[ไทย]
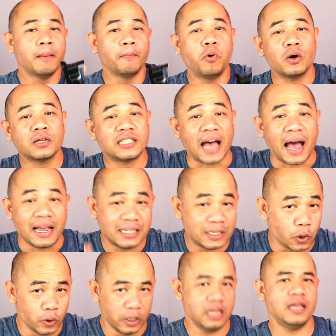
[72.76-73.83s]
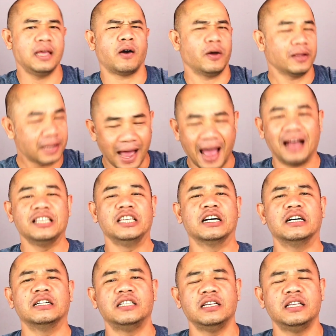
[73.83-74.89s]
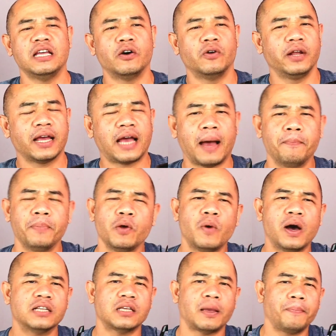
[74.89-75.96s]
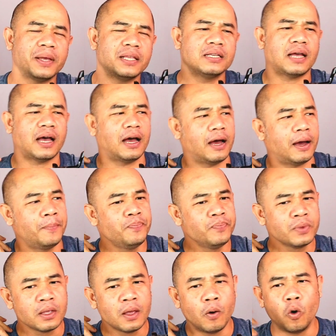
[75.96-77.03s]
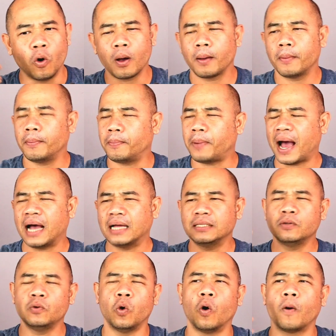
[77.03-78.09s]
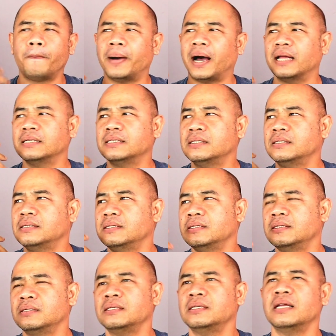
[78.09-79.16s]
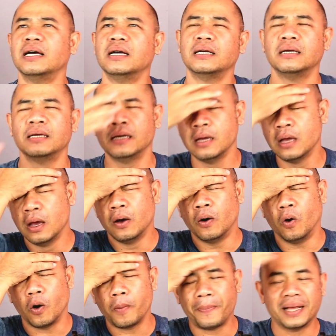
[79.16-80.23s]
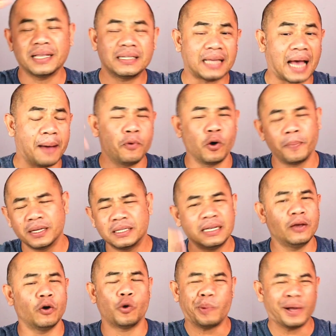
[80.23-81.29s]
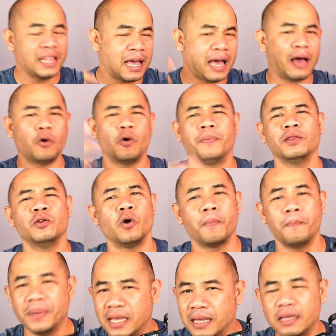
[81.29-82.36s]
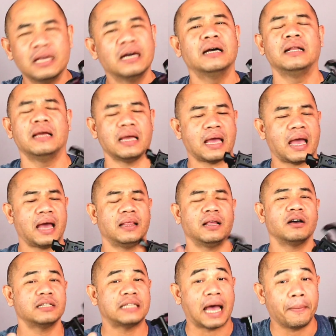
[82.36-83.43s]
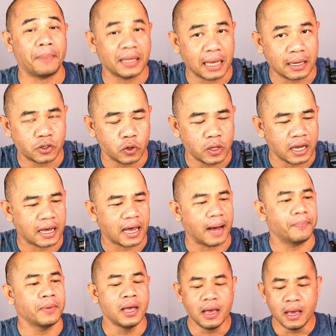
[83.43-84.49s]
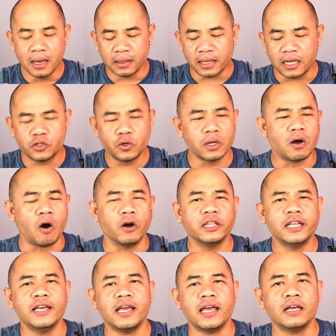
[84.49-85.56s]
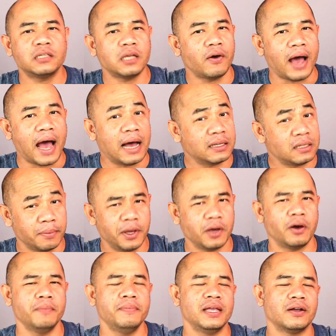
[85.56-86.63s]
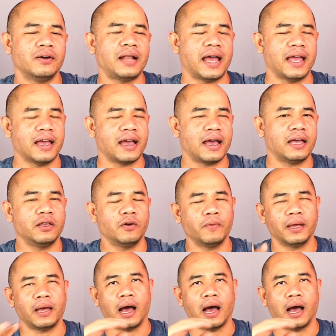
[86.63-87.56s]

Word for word: พวกสายโซนี่ค่อนข้างเยอะทีเดียวเลยครับ ไม่ว่าจะเป็นอ่าหกพันหกพันหนึ่งหกพันสามหกพันสี่หกพันห้าหกพันหกมีเยอะเลยฮะแล้วก็สายพานาโซนิกครับในส่วนของ DSLR จะไม่ค่อยมีเท่าไหร่ฮะยก